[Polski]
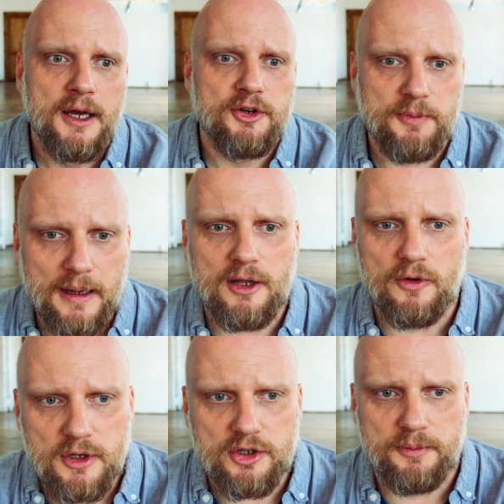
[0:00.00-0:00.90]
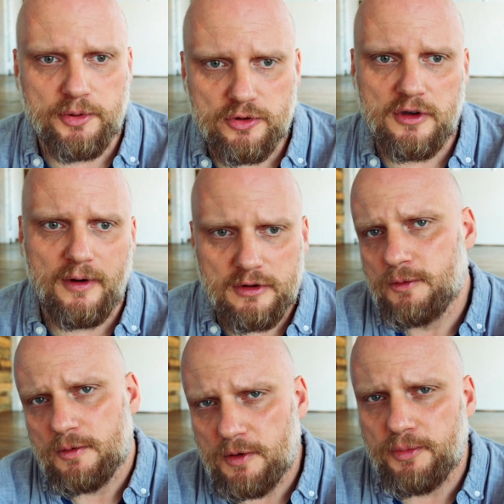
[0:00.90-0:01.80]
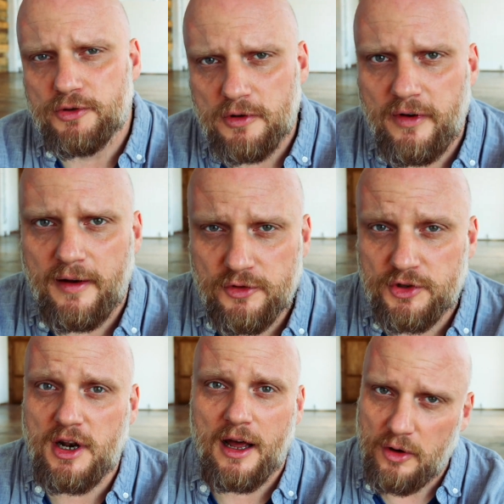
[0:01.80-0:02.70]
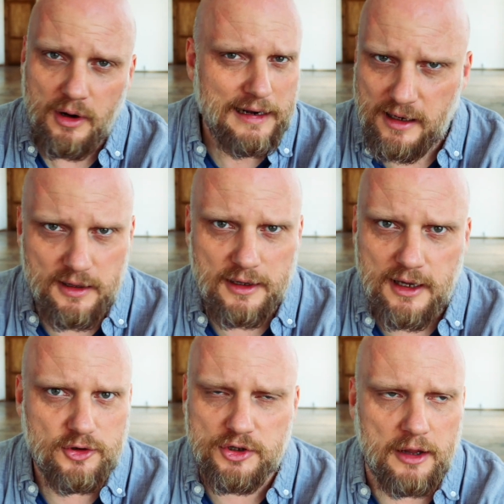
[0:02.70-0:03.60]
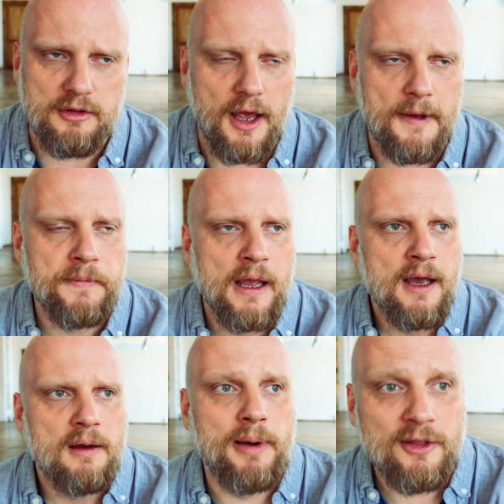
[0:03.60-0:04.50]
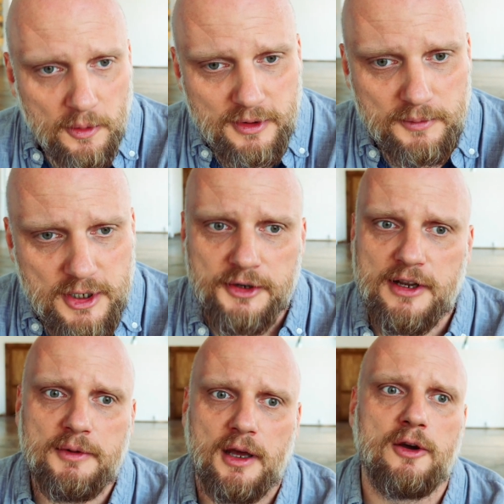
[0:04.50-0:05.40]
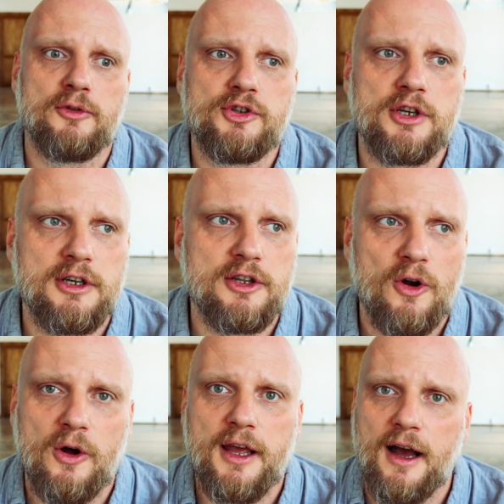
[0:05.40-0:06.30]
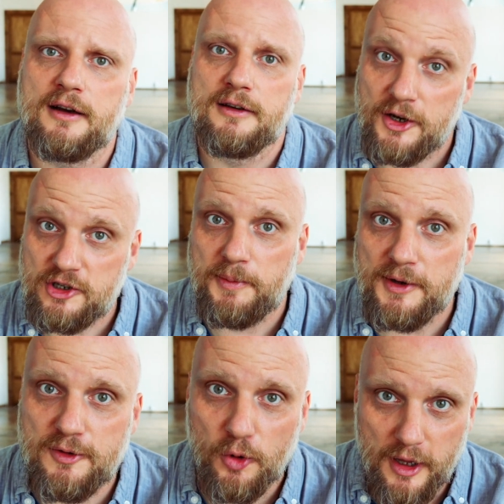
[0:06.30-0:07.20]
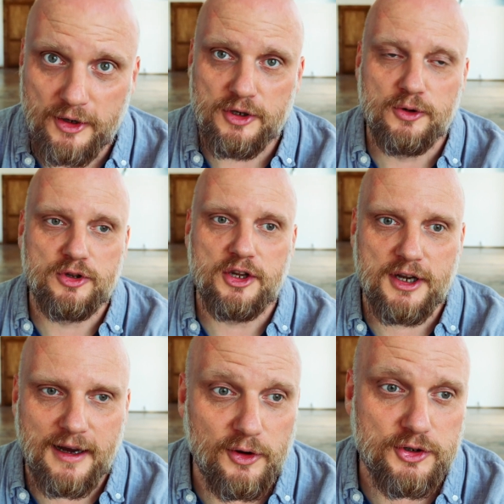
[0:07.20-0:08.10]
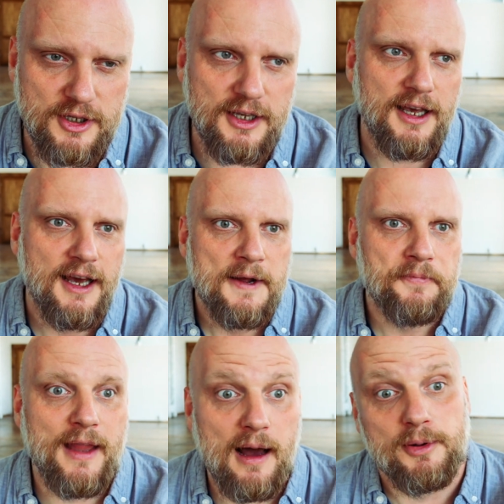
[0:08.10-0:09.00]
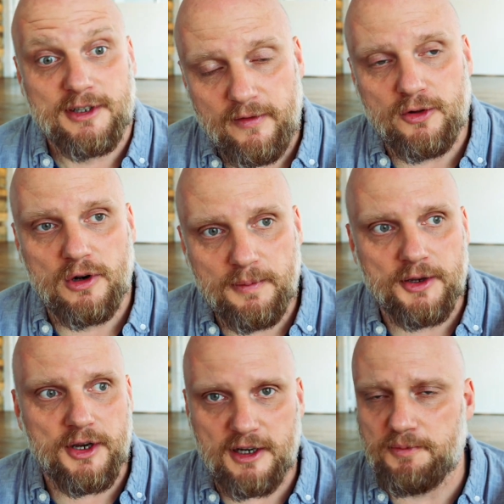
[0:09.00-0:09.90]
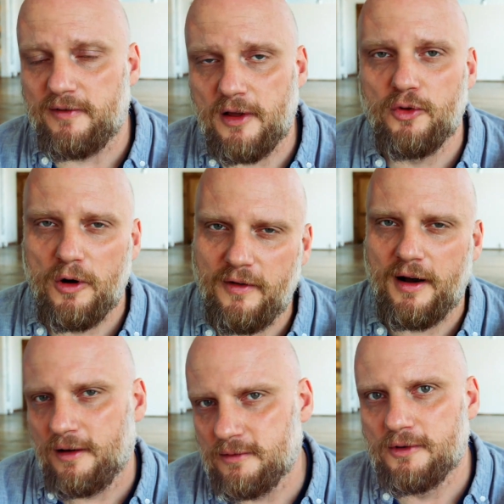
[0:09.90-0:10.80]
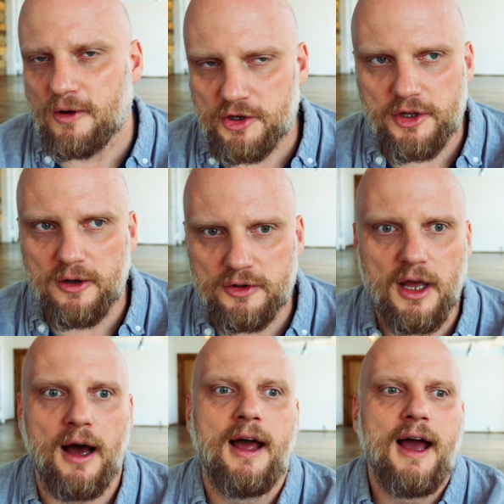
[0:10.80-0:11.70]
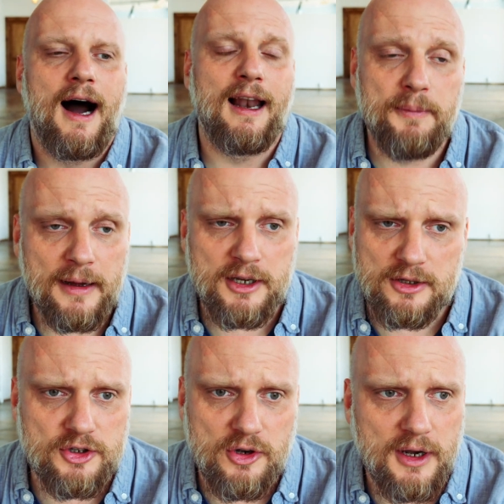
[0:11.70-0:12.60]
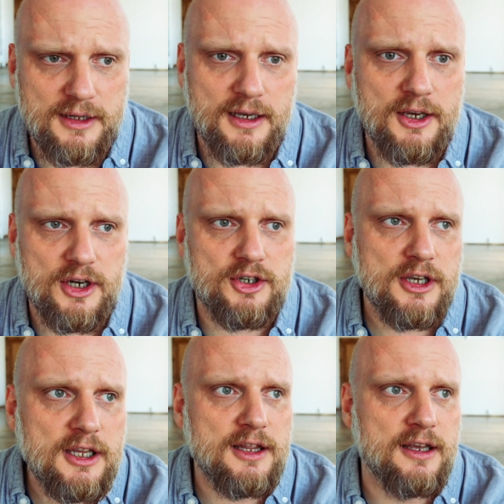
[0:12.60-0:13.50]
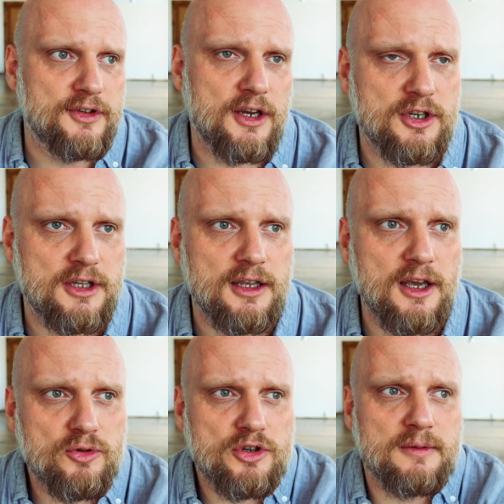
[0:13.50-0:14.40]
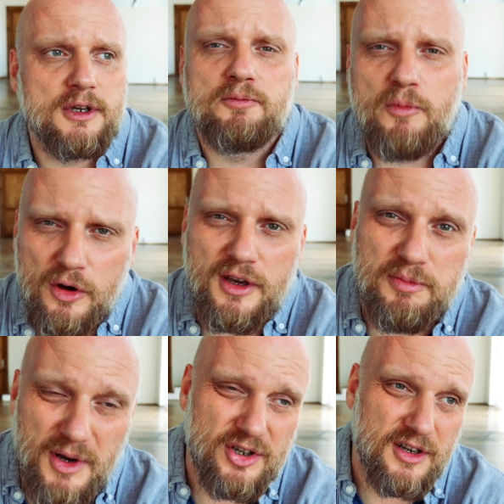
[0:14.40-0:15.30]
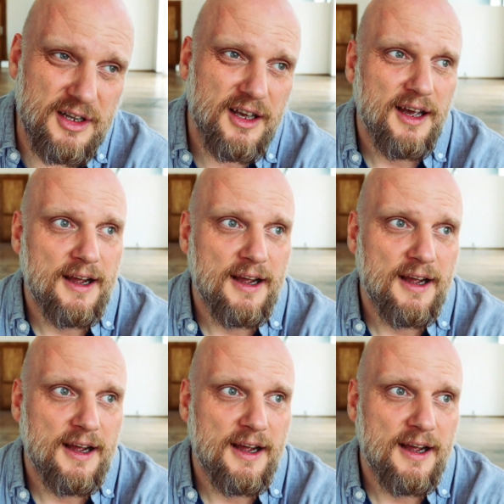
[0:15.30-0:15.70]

Czyli będę również się posługiwał tym, czym się posługiwałem 6 rano, ale nie, nie, nie codziennie. Będą tam czasem takie odcinki trochę jak jeszcze 5 minutek, czyli różne ciekawostki, na podstawie których będzie jakaś prawda duchowa do każdego dnia. Ale będzie też trochę takich rzeczy innych, w sensie takich różnych, przed moich myśli.